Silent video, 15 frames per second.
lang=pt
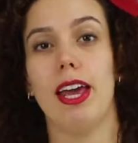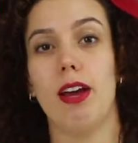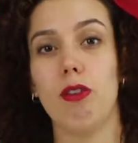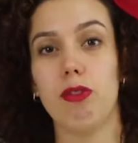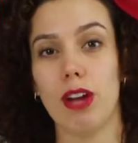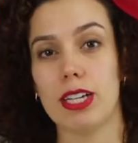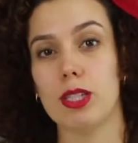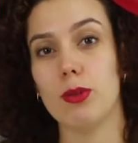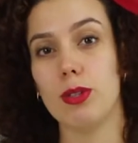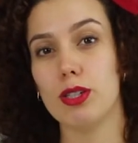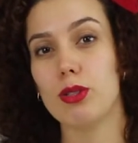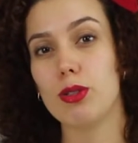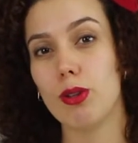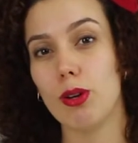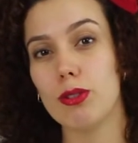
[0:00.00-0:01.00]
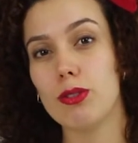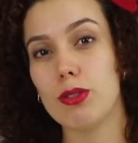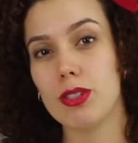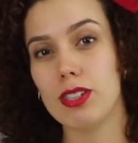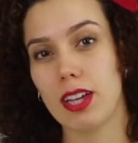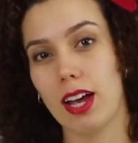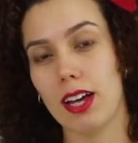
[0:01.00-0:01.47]
Eu faço isso todos
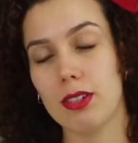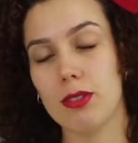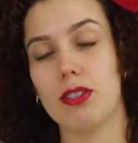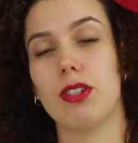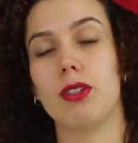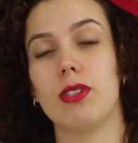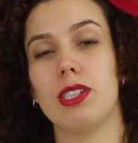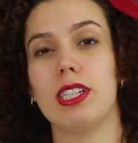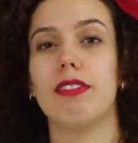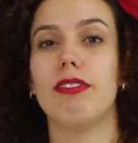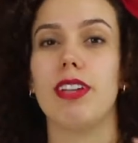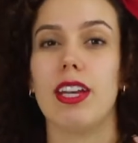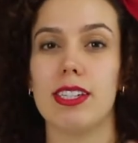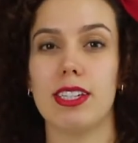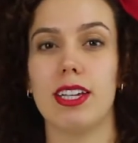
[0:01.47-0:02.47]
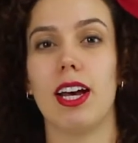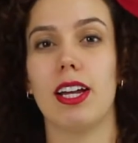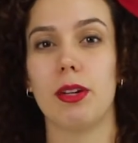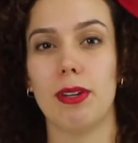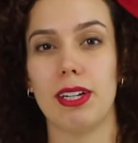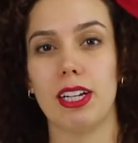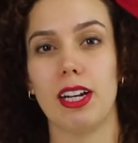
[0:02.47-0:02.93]
os anos, inclusive esse
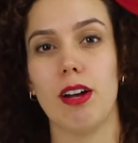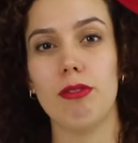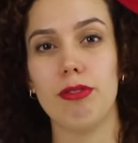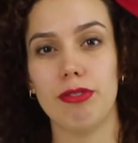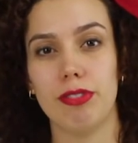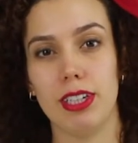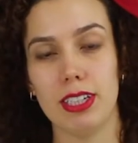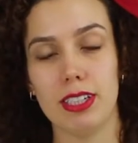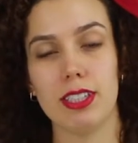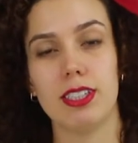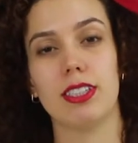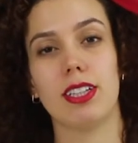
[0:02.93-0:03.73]
ano eu ainda não fiz,